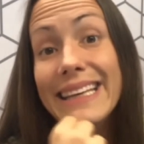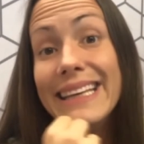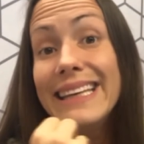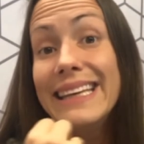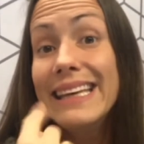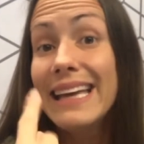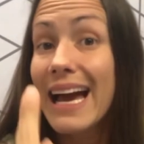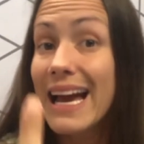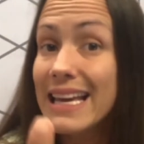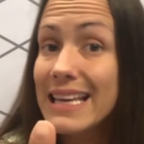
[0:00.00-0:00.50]

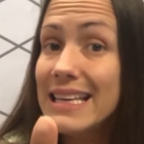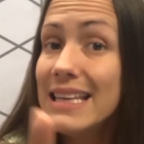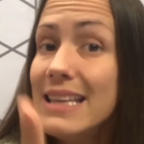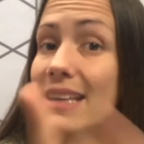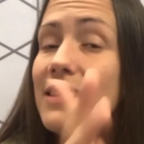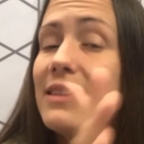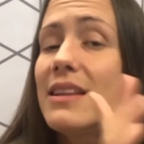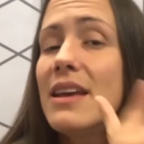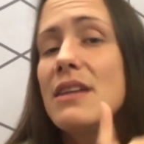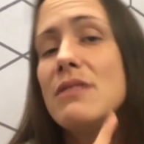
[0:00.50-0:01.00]
E
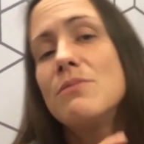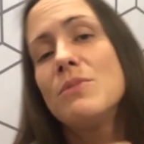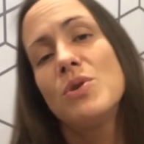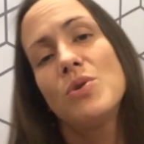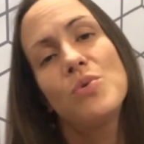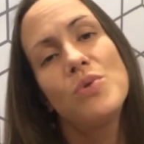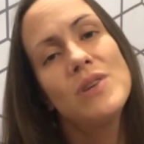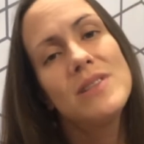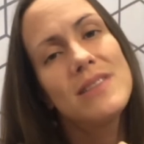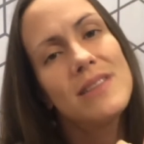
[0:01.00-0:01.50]
aí tem uma
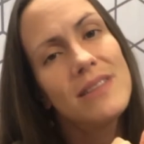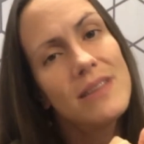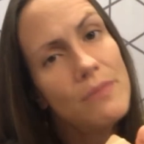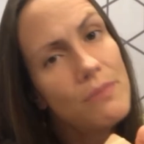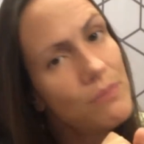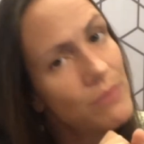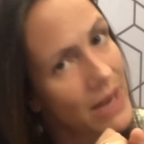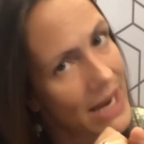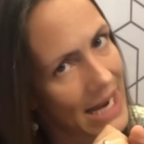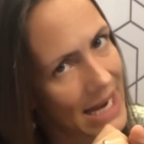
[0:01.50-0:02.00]
coisa
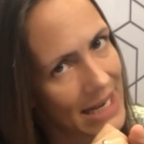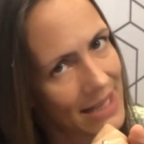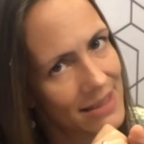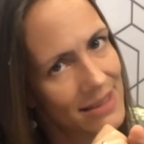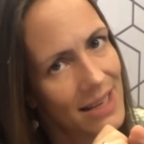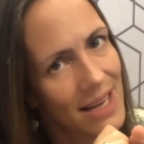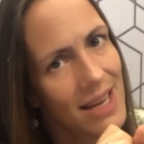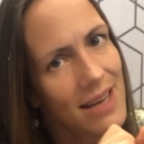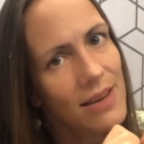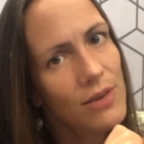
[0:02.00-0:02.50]
também,
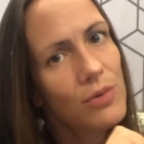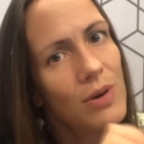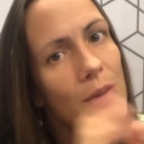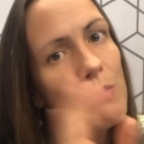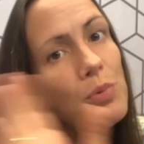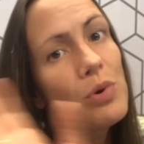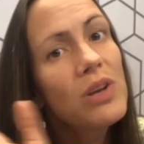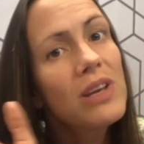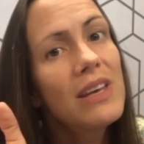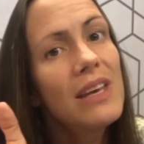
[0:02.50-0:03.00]
né? Não é
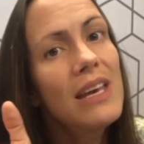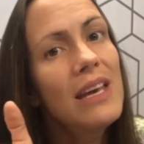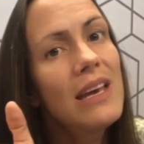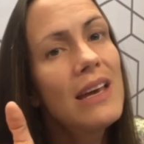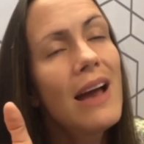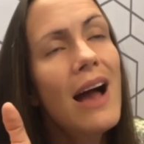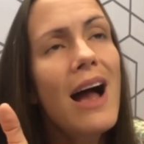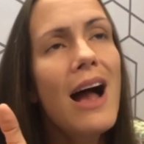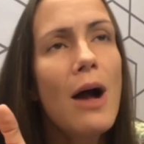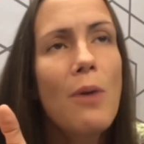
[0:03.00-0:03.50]
porque
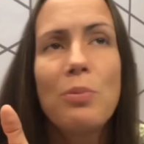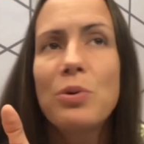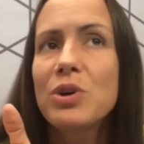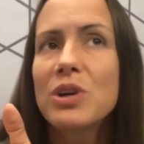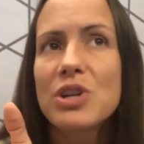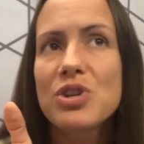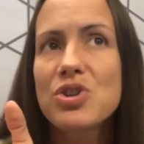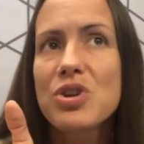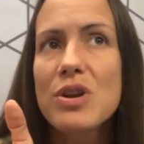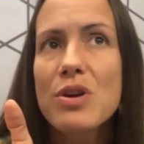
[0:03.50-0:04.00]
ah,
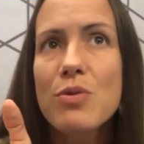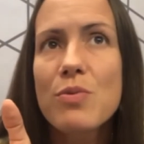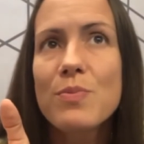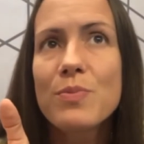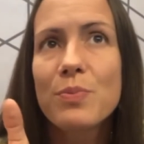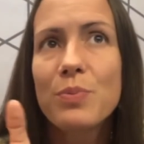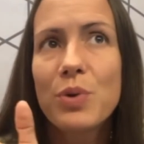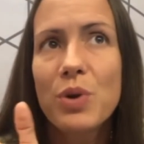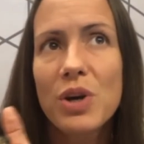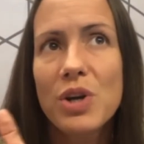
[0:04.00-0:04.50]

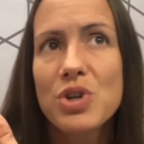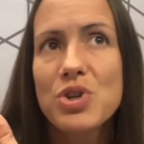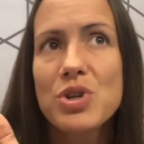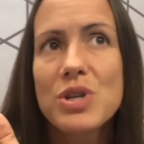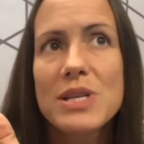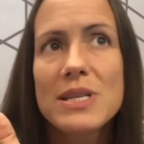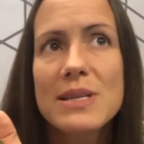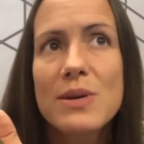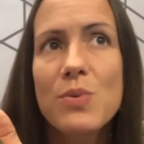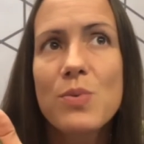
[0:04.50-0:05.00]

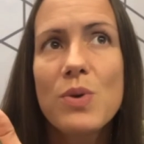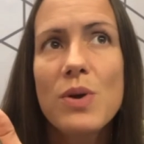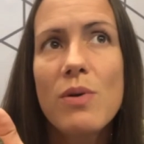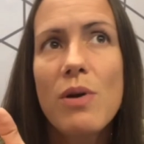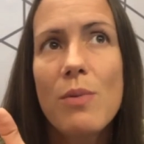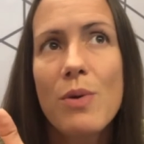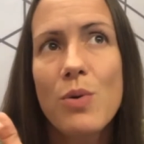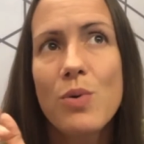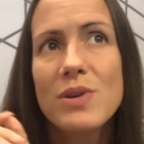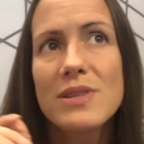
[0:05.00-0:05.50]
procrastinação não é
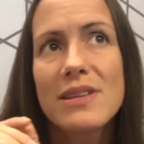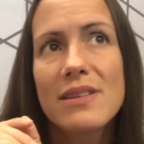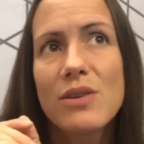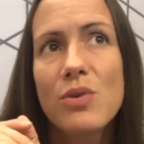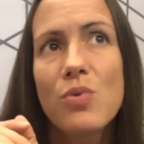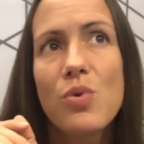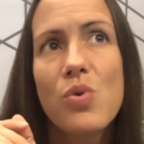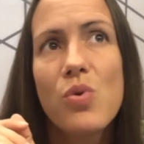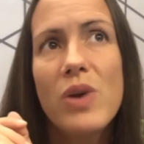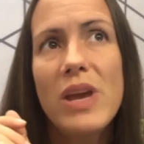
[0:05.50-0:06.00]
uma coisa tão
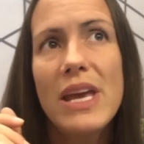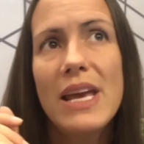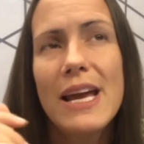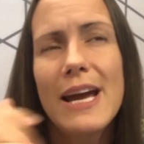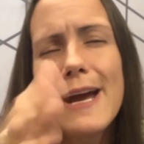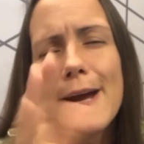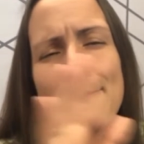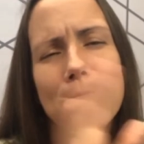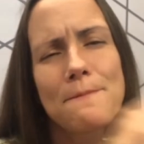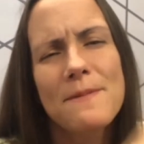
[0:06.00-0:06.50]
ruim,
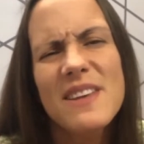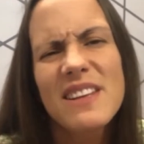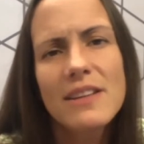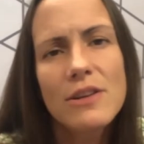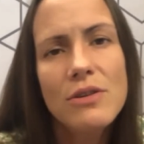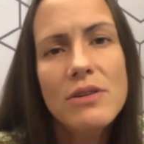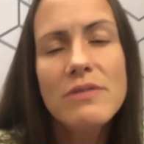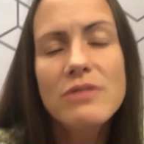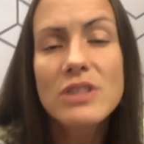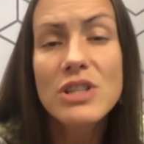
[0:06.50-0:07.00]
ah,
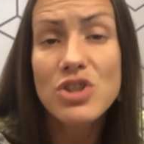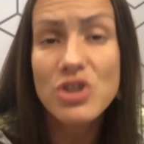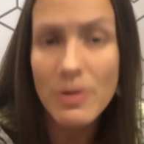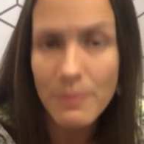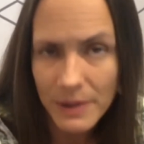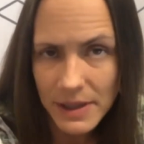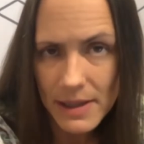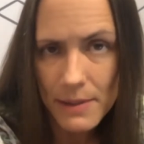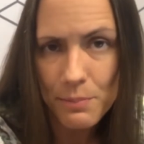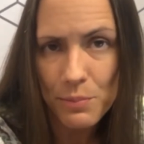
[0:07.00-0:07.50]
então eu vou deixar
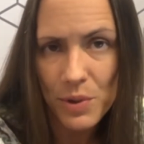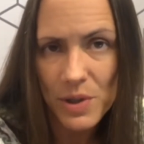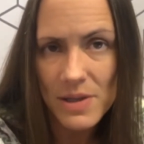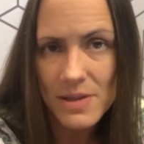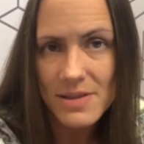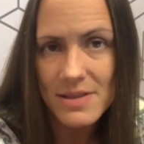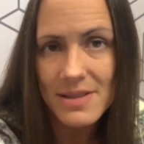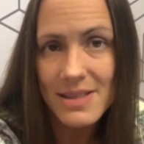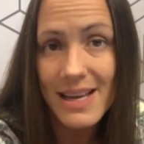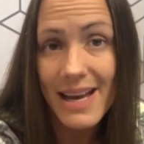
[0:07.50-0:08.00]
para
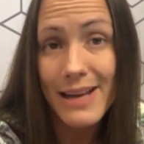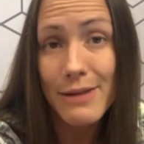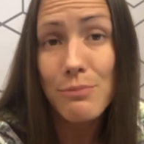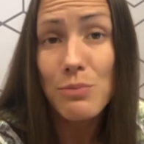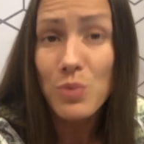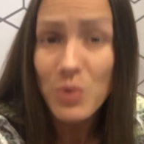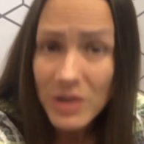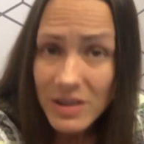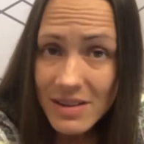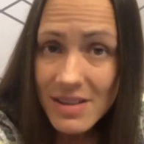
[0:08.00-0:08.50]
depois. E aí
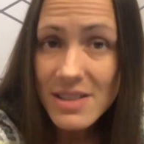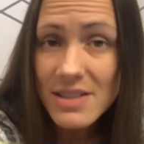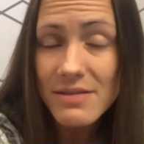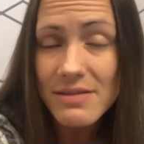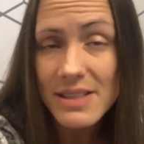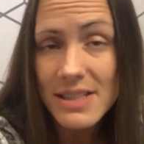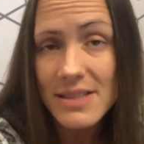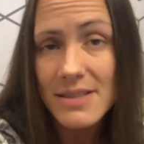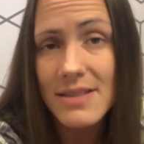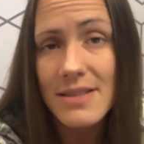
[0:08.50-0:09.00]
muitas
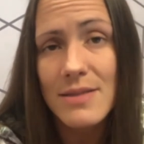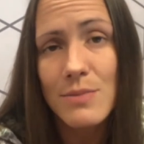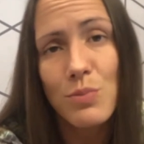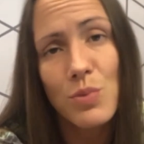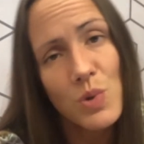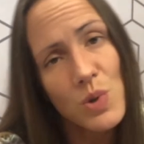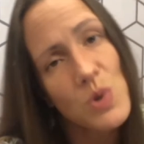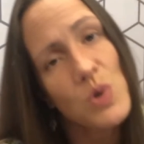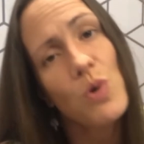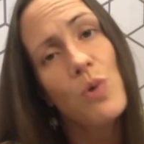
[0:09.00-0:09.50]
vezes,
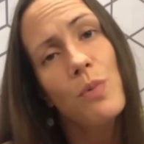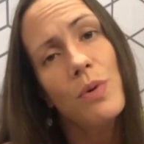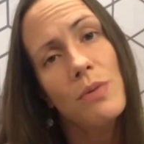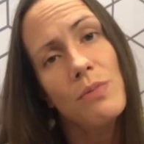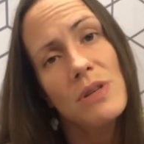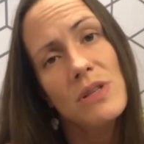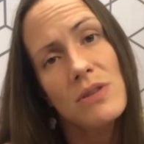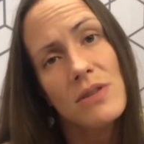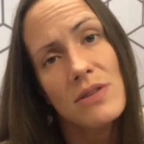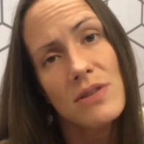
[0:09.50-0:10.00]
muitos
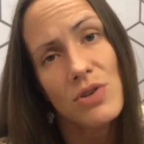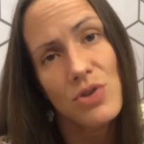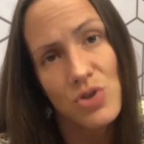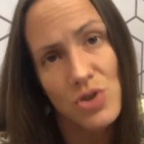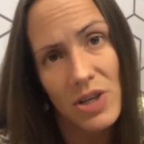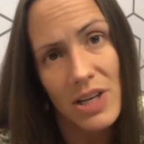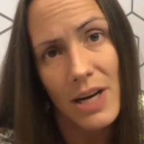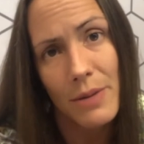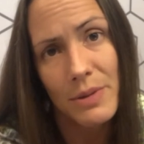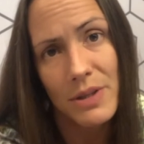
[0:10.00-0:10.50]
compromissos a gente
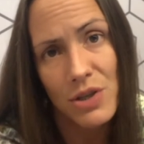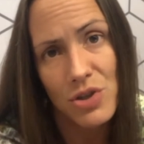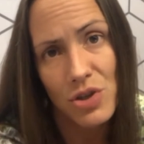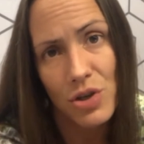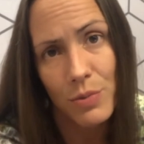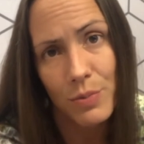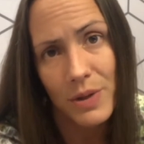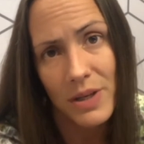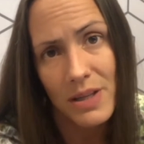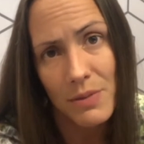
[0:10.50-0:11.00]
acaba
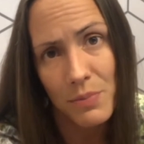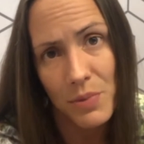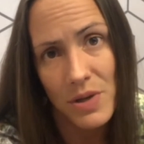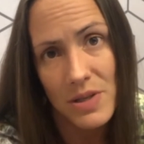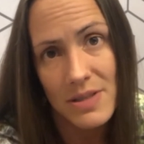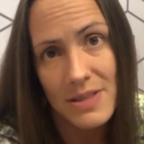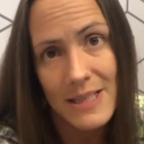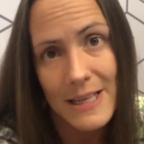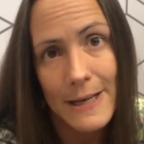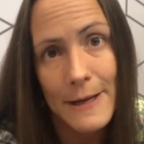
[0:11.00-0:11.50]
deixando para
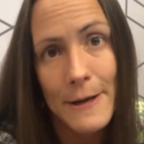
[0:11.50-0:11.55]
depois.